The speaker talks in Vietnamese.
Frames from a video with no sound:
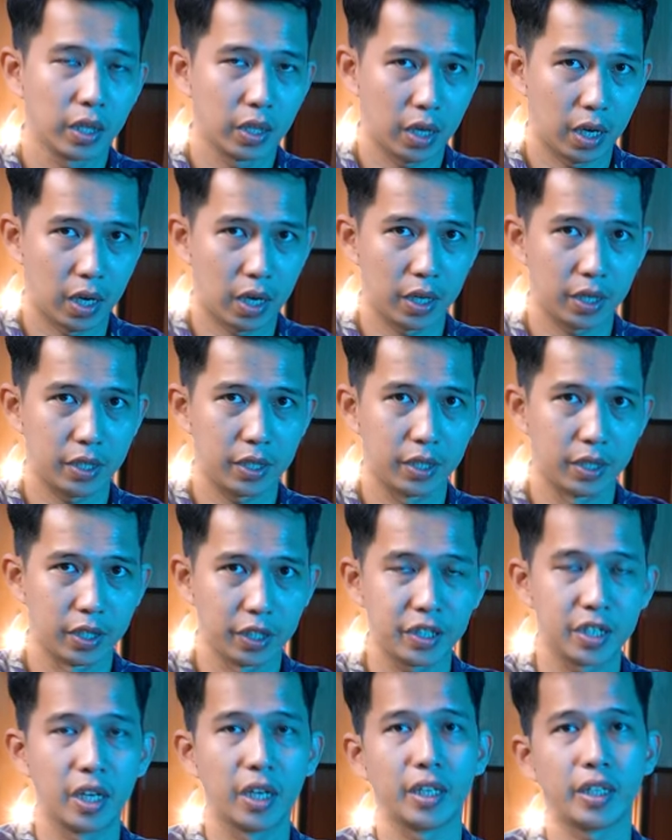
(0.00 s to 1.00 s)
à,
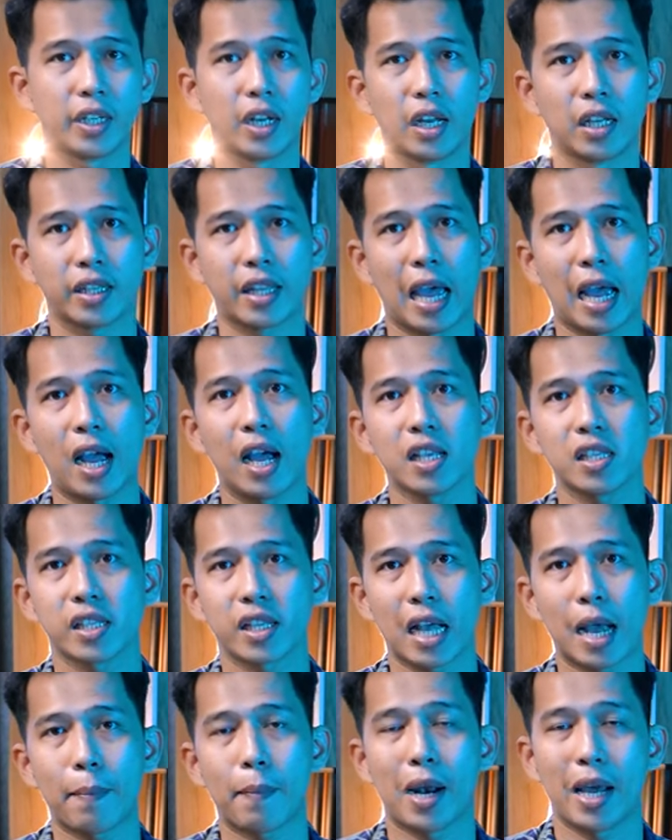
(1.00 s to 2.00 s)
dựa trên nền tảng
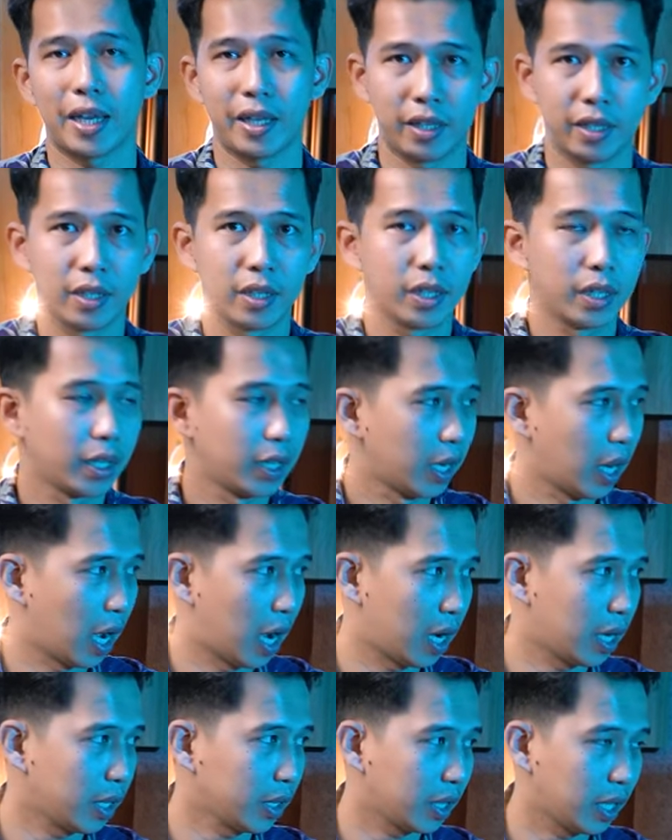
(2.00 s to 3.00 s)
SK Play
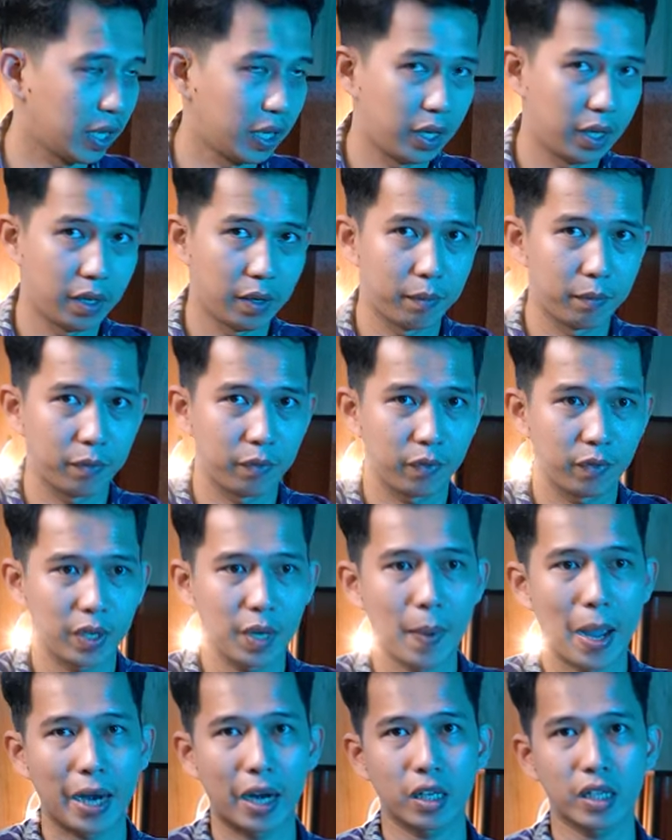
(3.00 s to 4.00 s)
đó thì
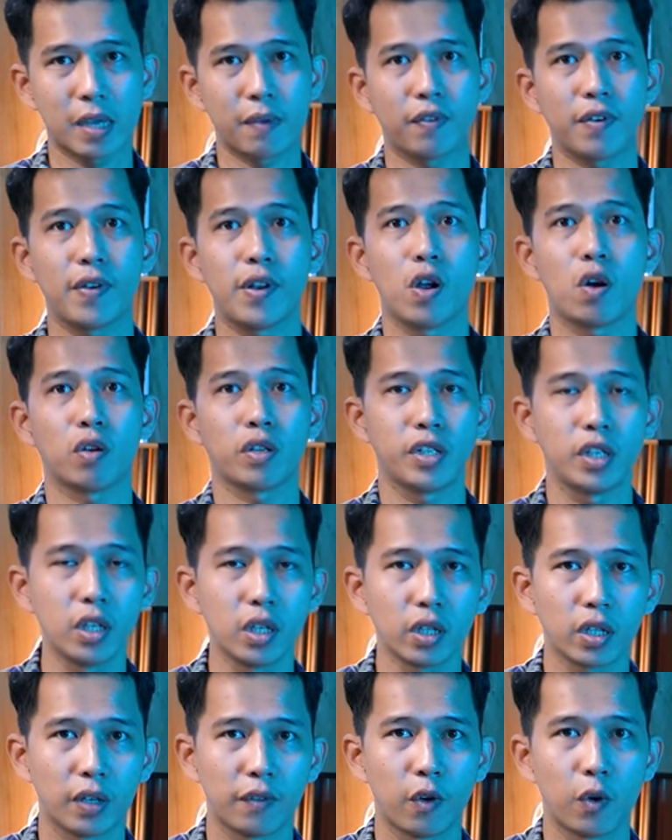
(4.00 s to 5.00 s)
các bạn đã xem video
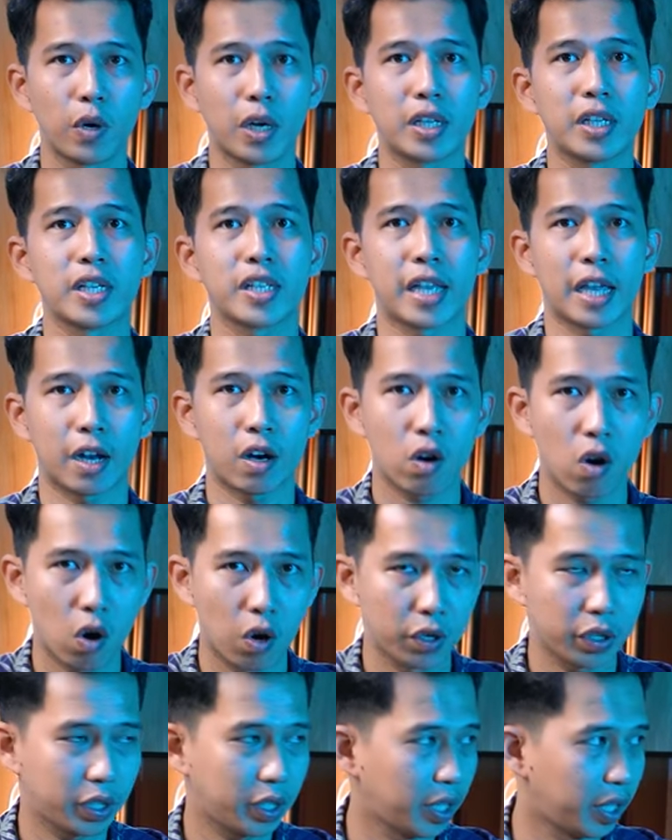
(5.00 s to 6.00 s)
trước thì Vũ đã chia sẻ
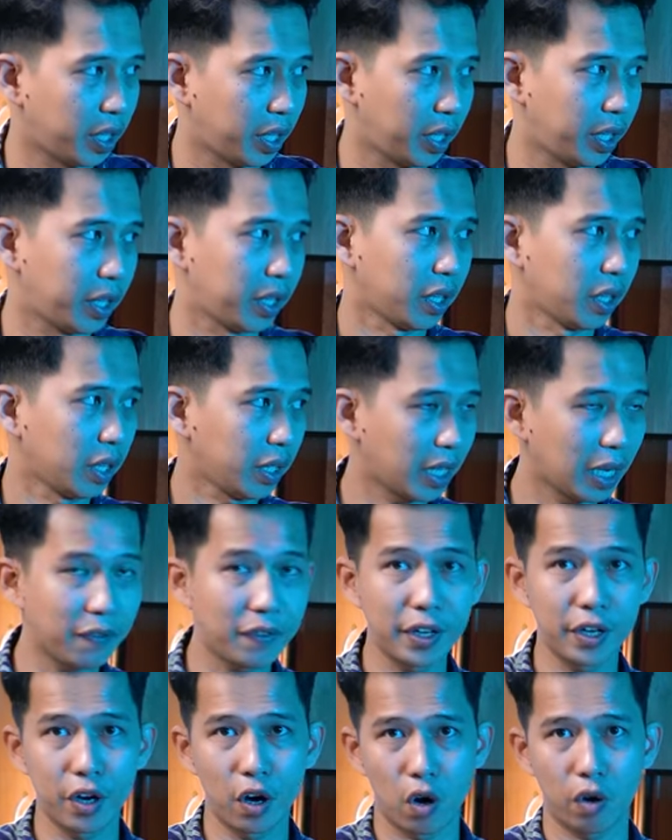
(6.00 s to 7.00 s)
rồi thì cái
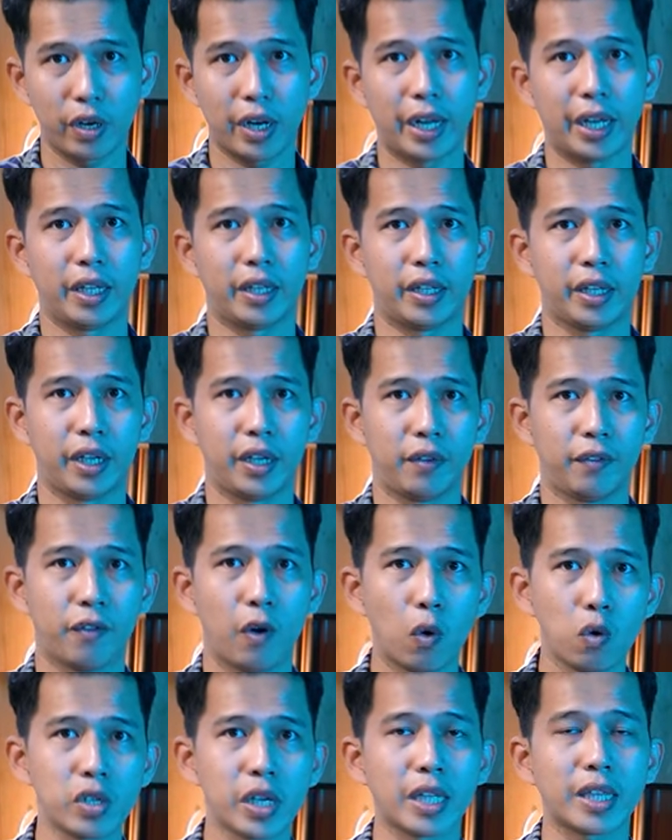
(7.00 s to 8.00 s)
video này thì
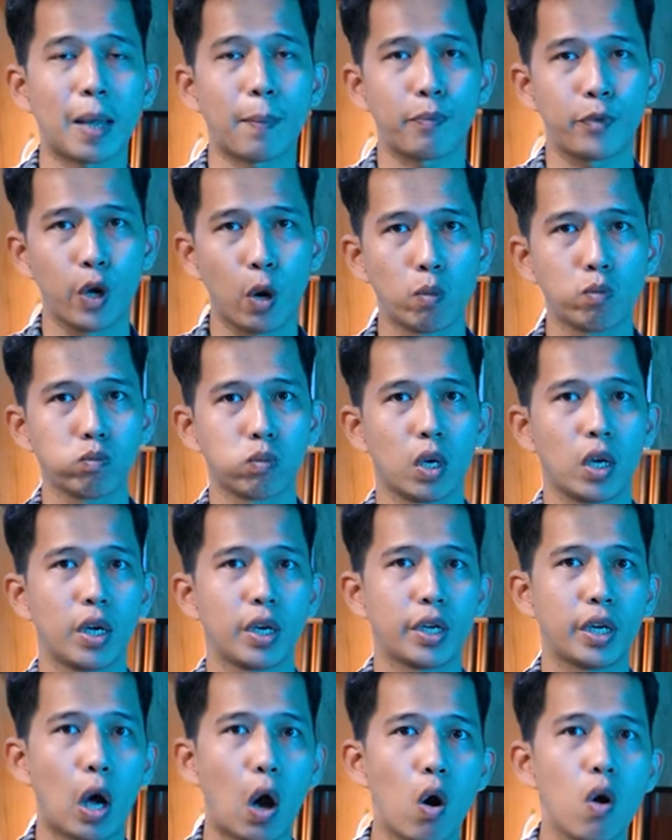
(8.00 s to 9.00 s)
Vũ sẽ tập trung
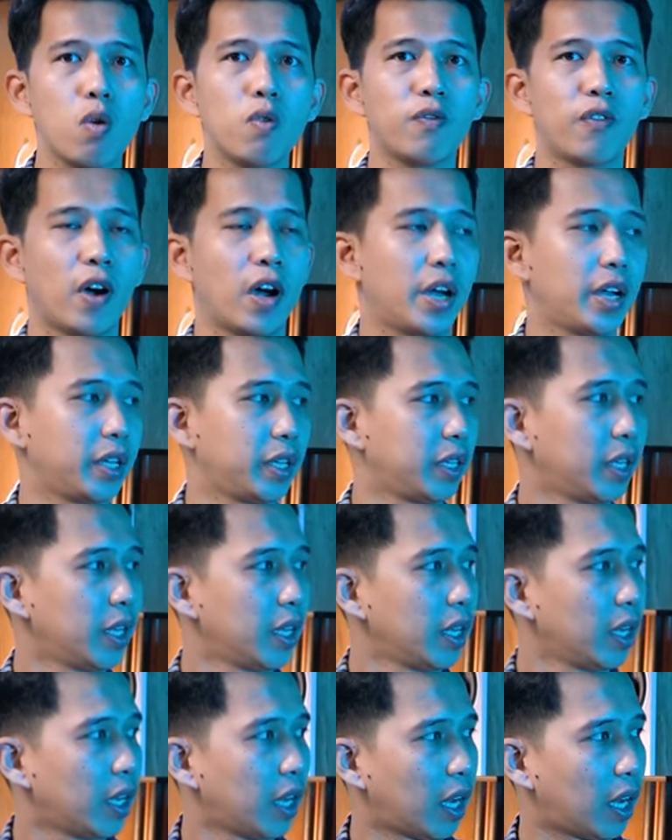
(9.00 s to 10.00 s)
nói về
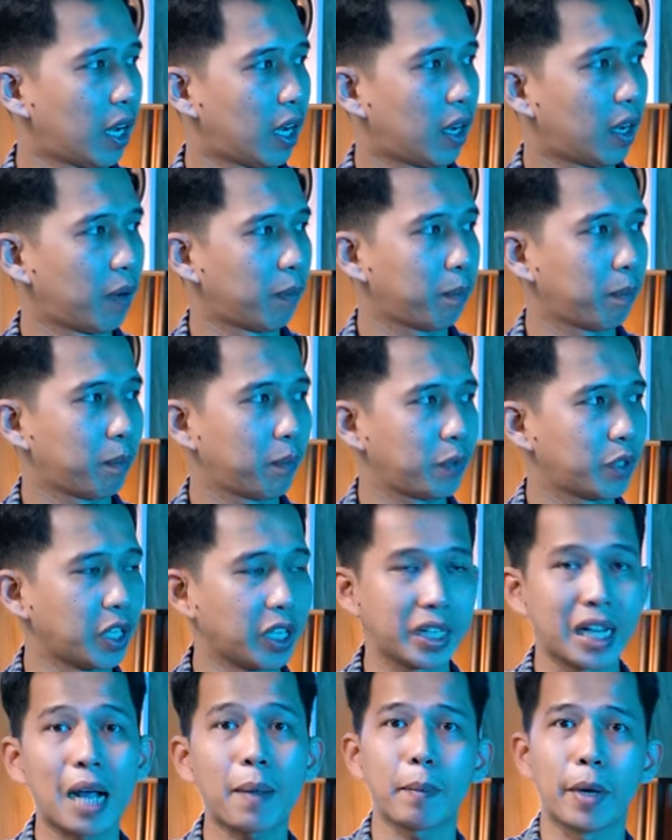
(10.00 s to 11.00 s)
à,
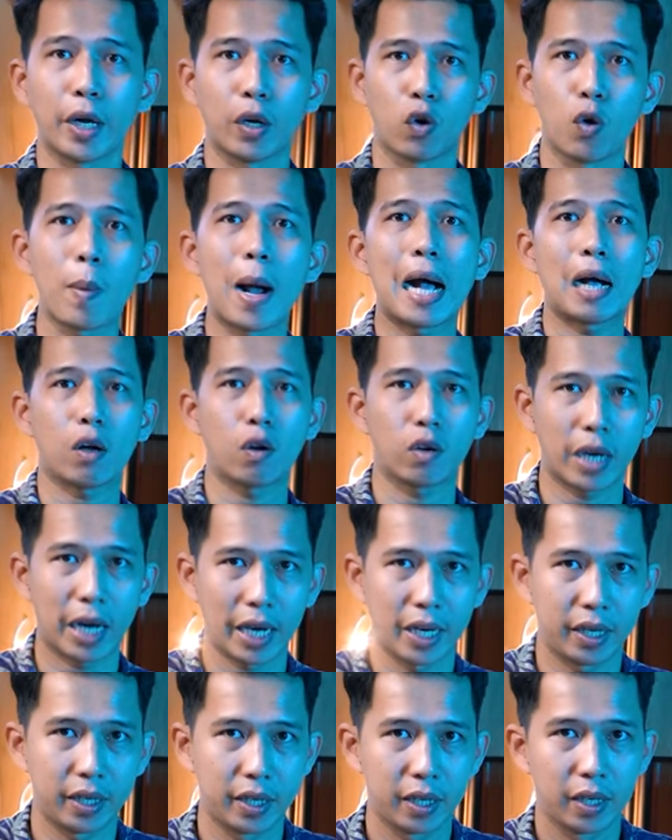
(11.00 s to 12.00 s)
sự khác biệt của ba con
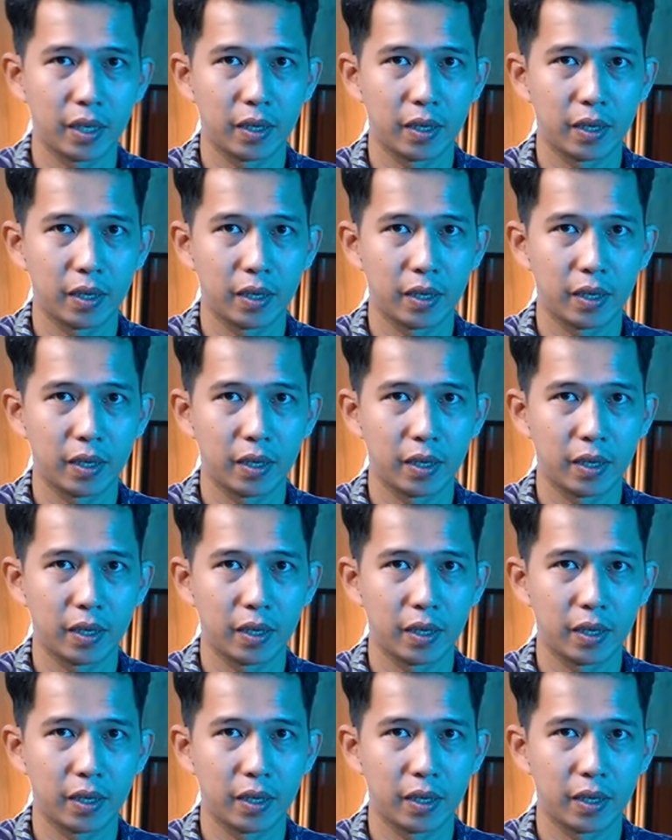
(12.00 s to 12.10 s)
này